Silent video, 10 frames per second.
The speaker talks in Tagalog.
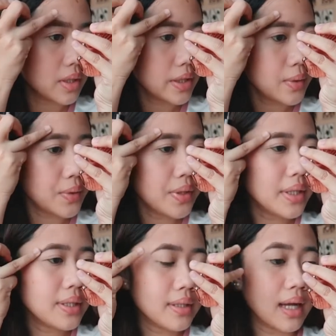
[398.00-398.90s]

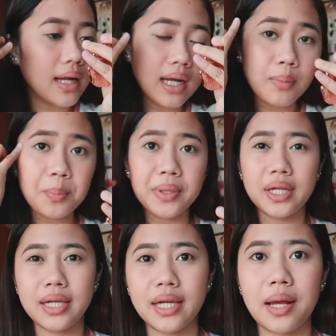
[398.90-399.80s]
Ayun, akala mo
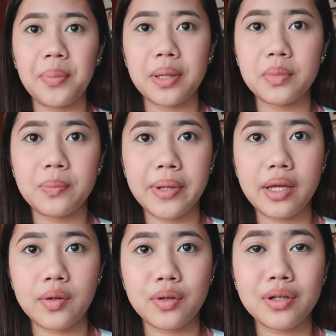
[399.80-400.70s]
pinaghirapan mo,
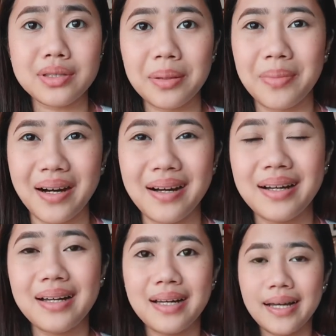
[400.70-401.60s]
pero, oh, 'di
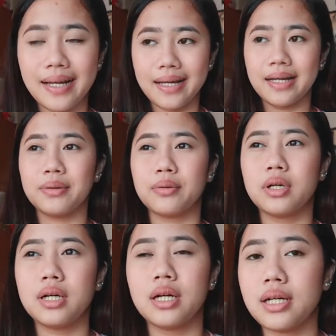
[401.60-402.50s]
ba
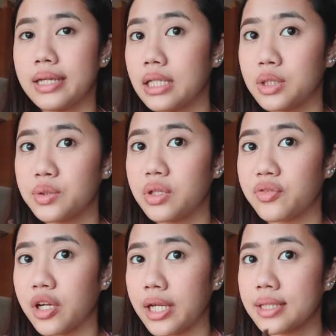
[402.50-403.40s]
Ayan yung
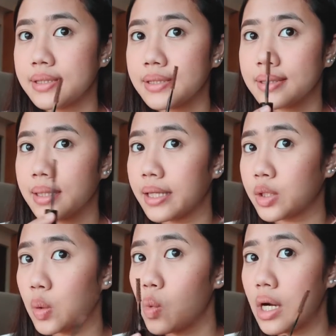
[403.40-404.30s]
difference.
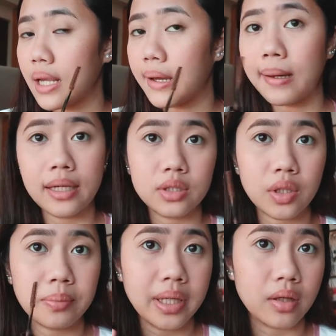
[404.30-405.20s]
Ito yung wala, ito
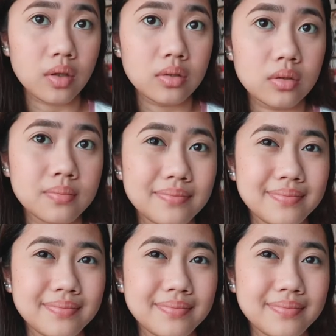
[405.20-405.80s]
yung meron.